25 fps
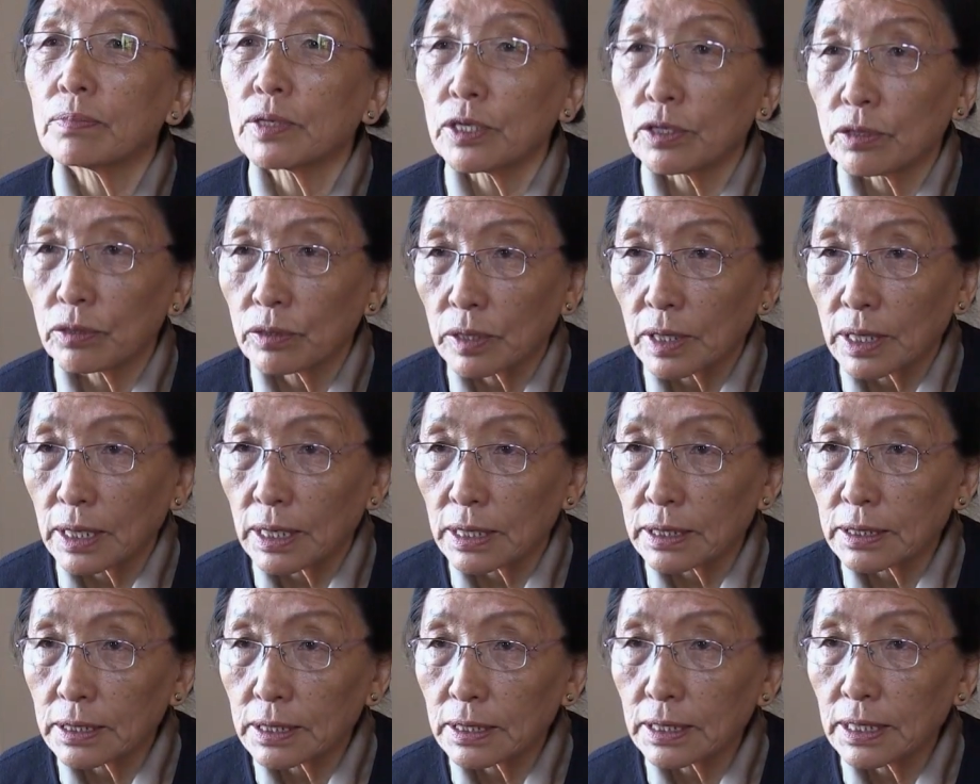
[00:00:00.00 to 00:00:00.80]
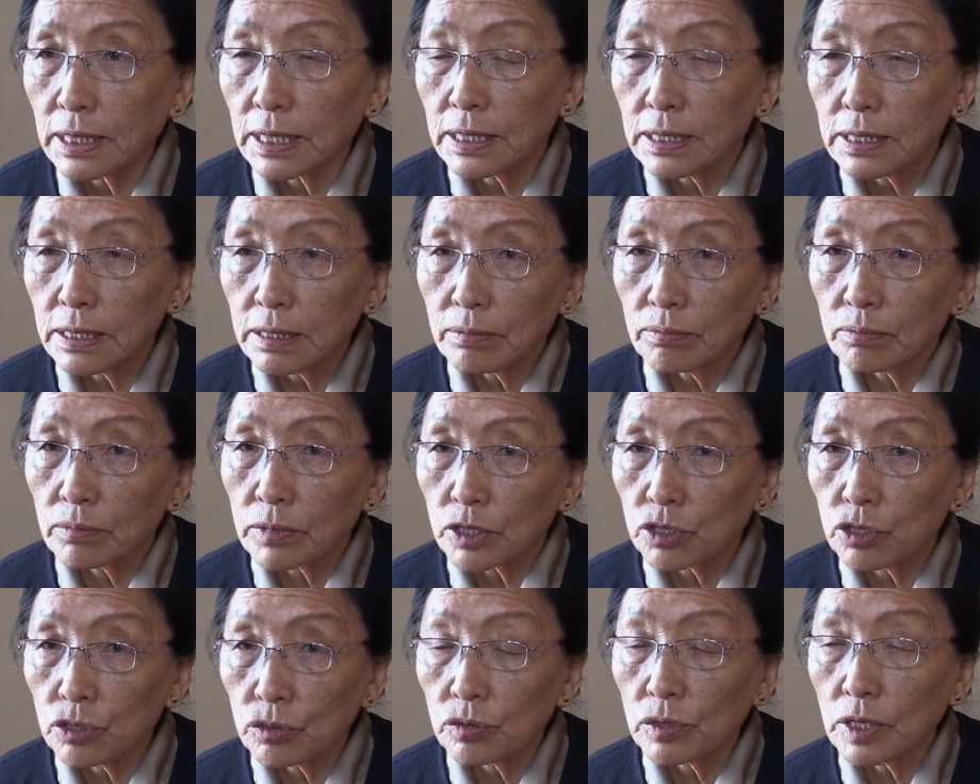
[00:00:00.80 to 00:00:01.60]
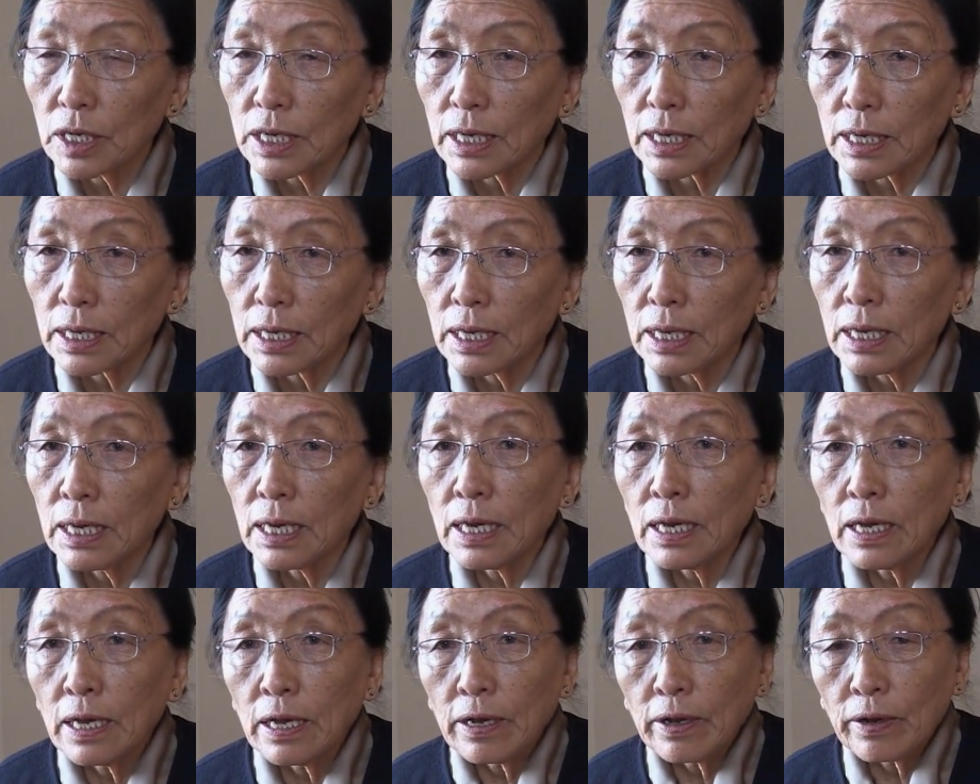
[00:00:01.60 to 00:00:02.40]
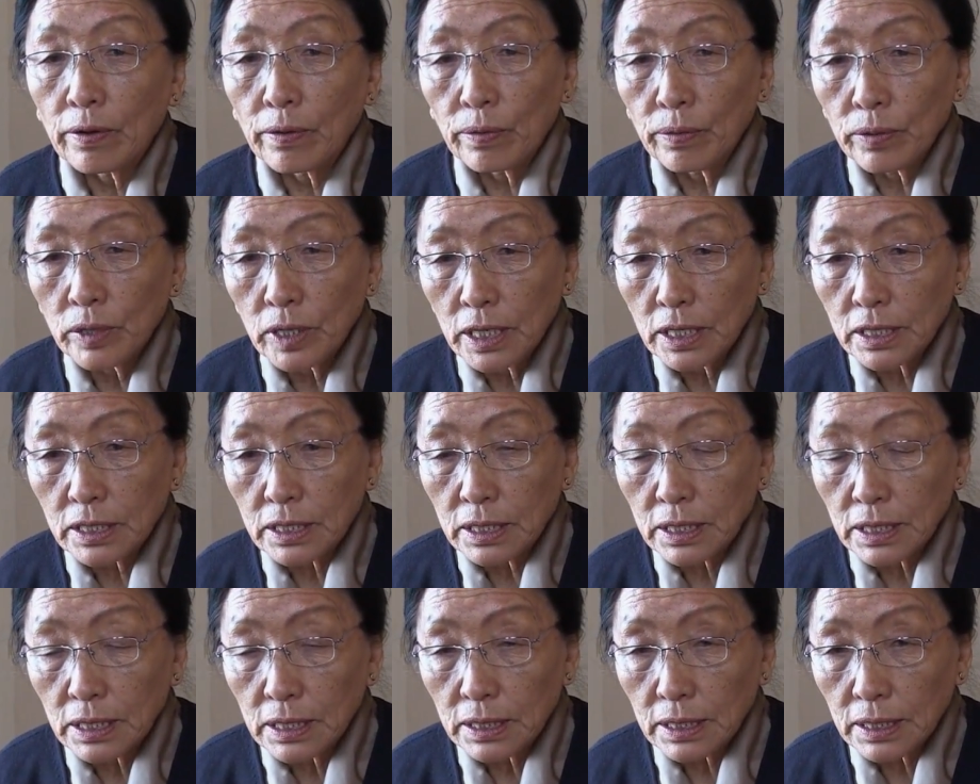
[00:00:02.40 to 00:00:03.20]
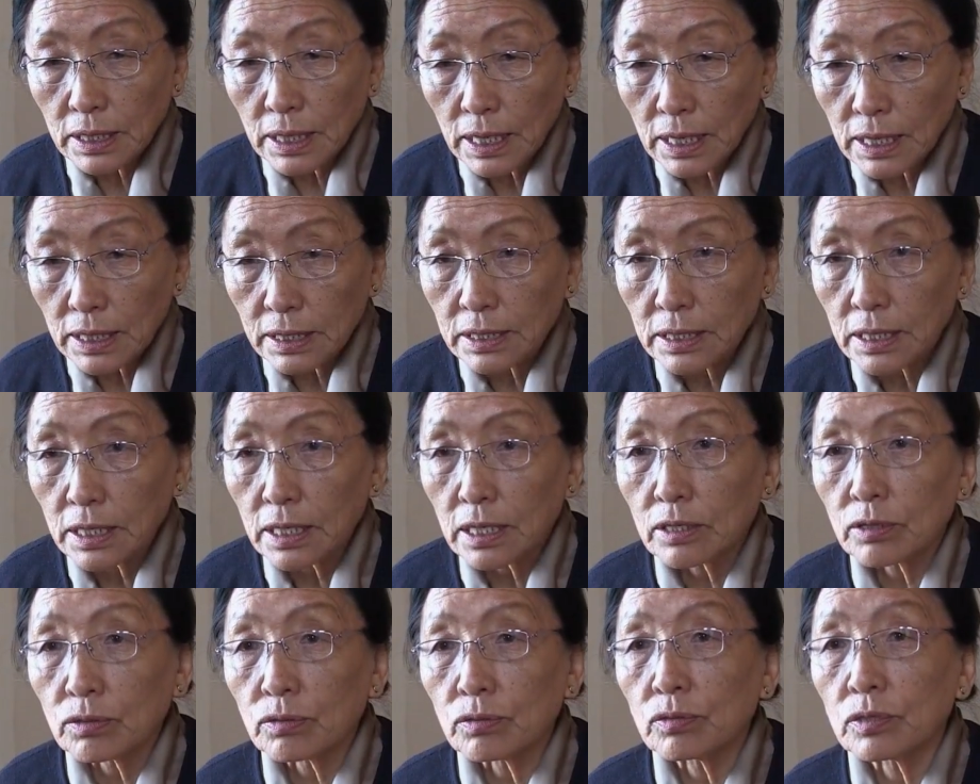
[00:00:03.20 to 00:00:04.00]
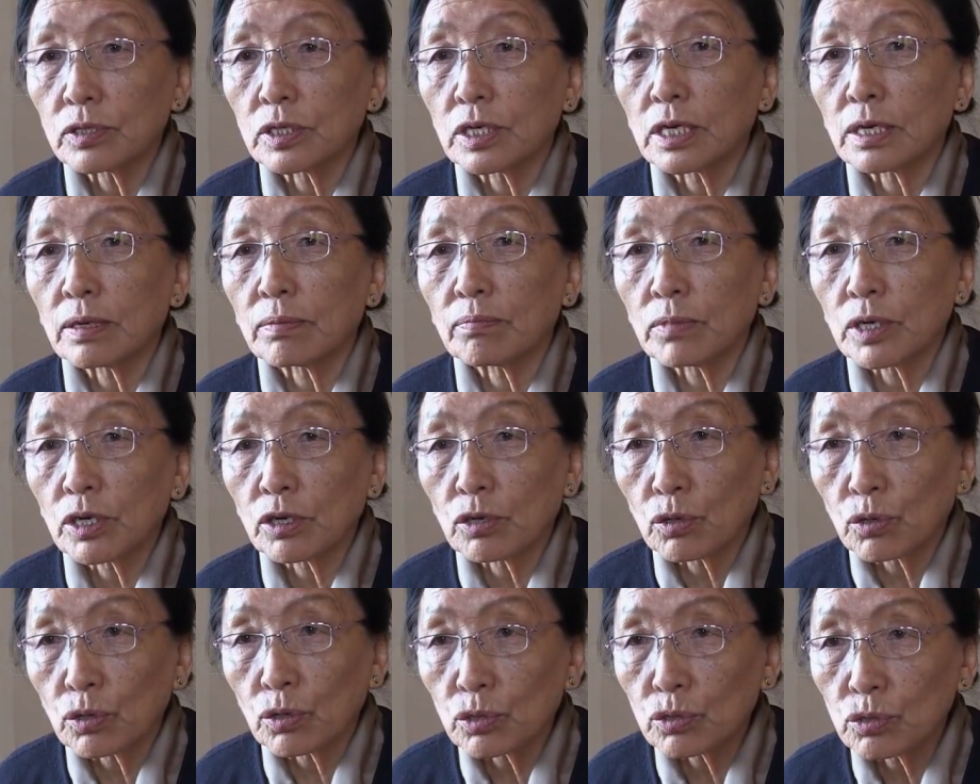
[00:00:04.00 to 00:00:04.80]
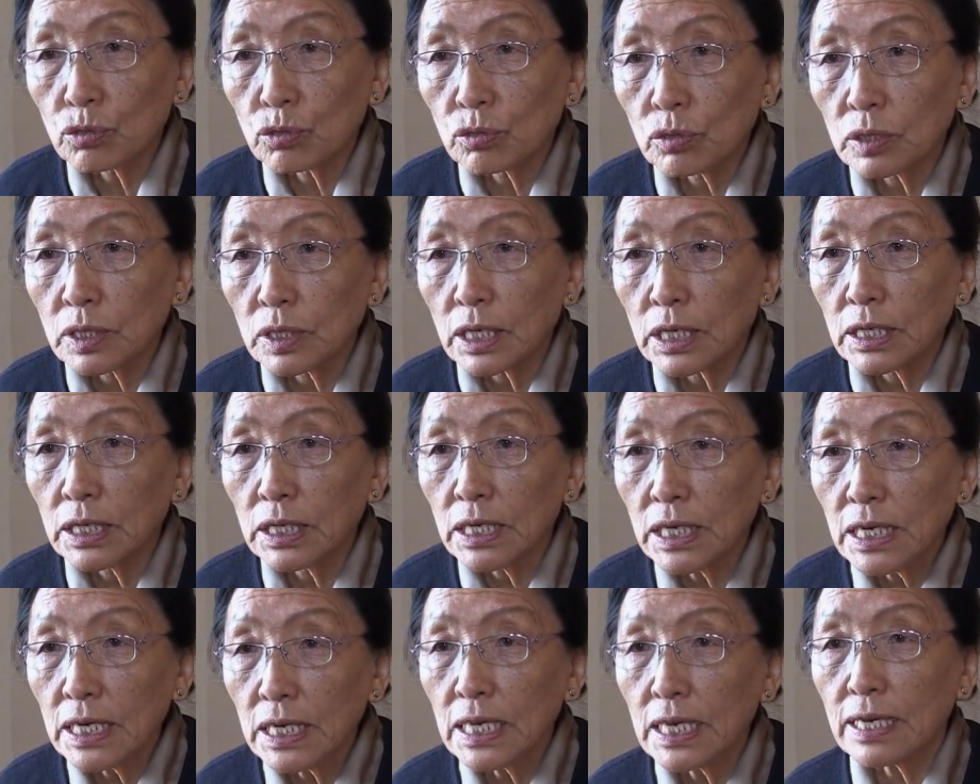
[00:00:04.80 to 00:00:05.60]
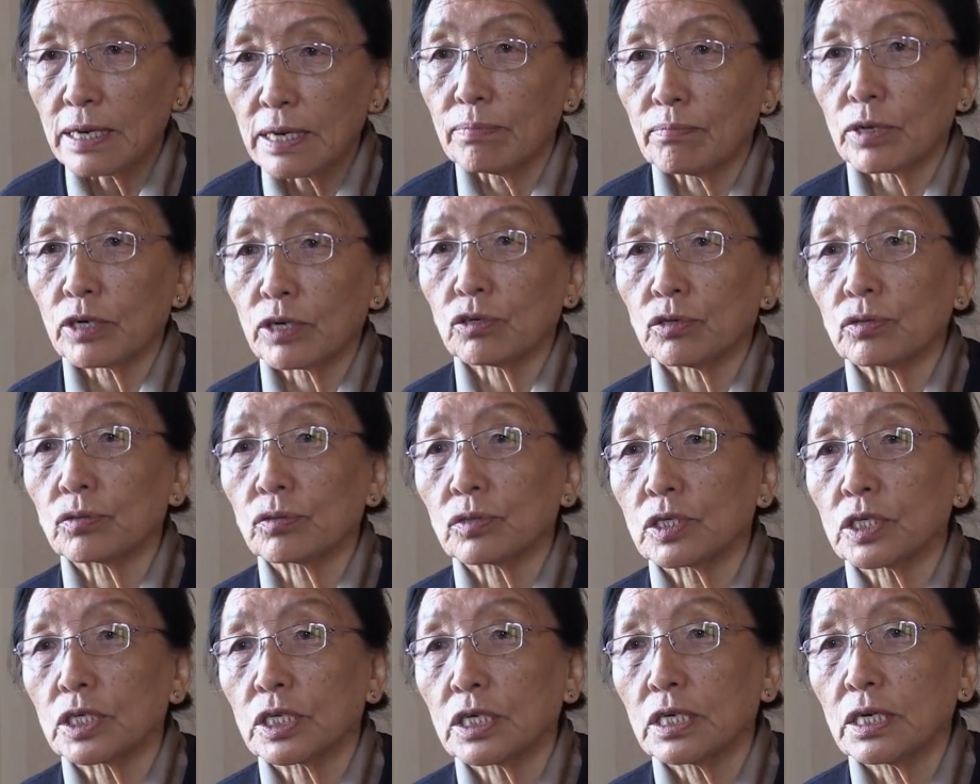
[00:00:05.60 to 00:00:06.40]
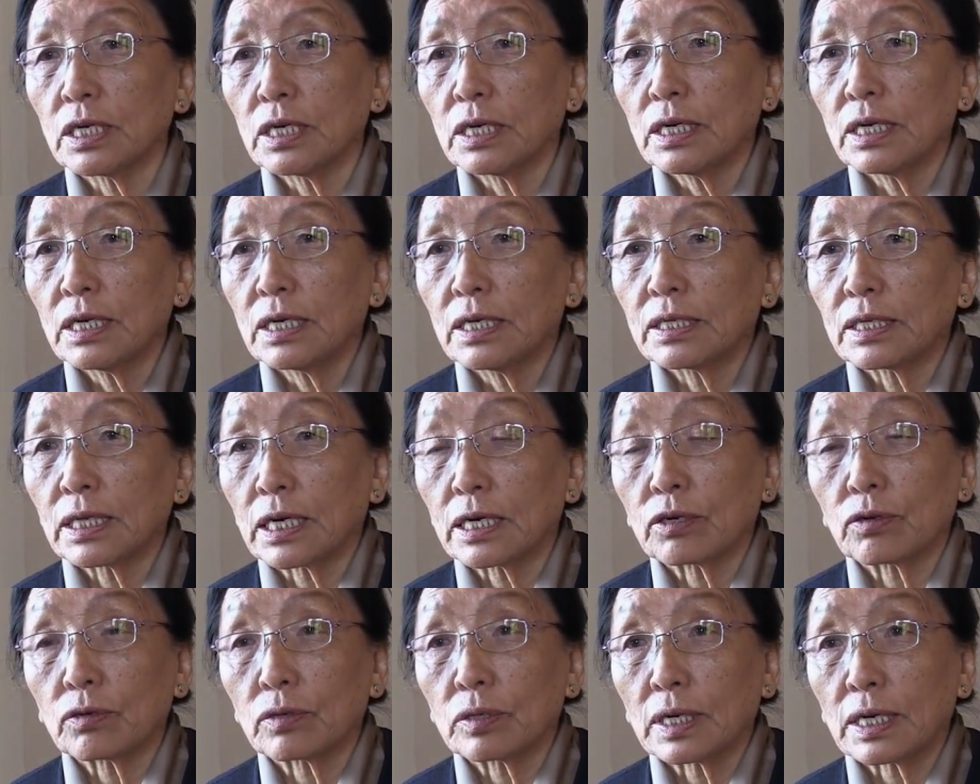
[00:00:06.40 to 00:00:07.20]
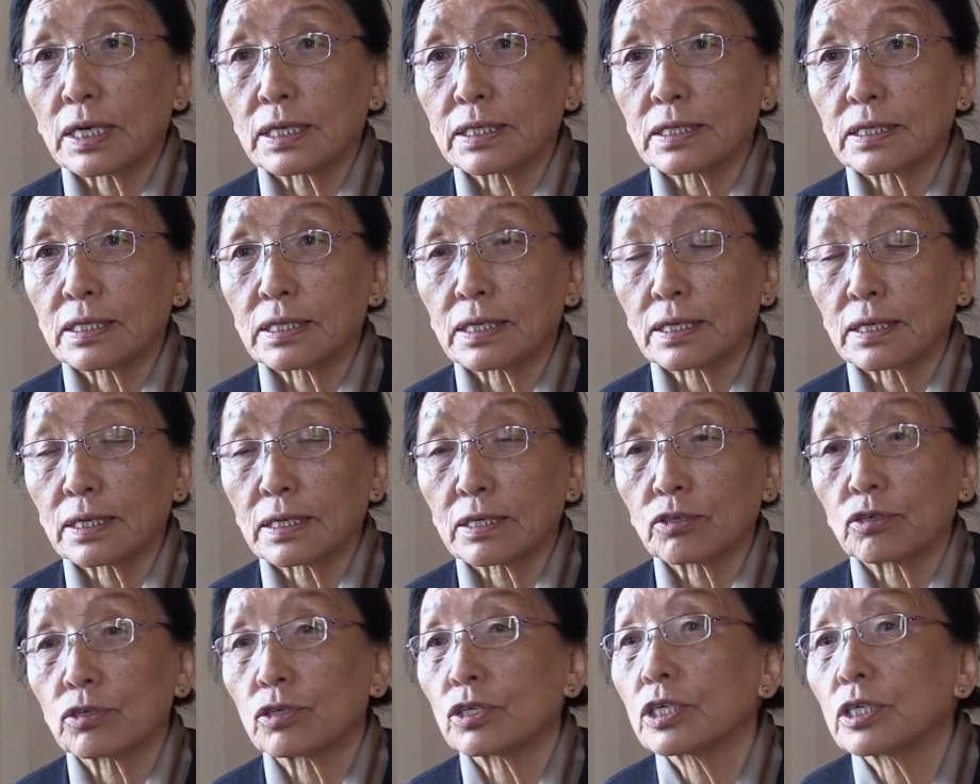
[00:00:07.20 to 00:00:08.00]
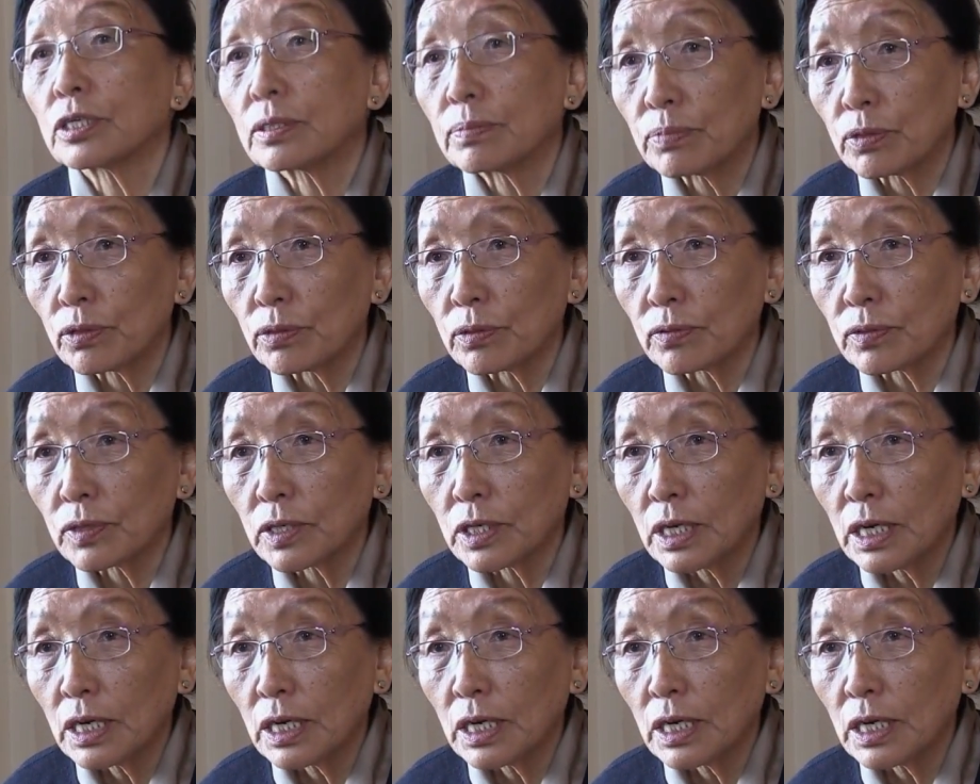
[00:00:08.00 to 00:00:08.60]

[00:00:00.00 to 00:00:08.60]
피로나스 계시 마존에 오늘 전에 타제 돈이 미코춘이 니레 만용치 따로나스 정나서 치료표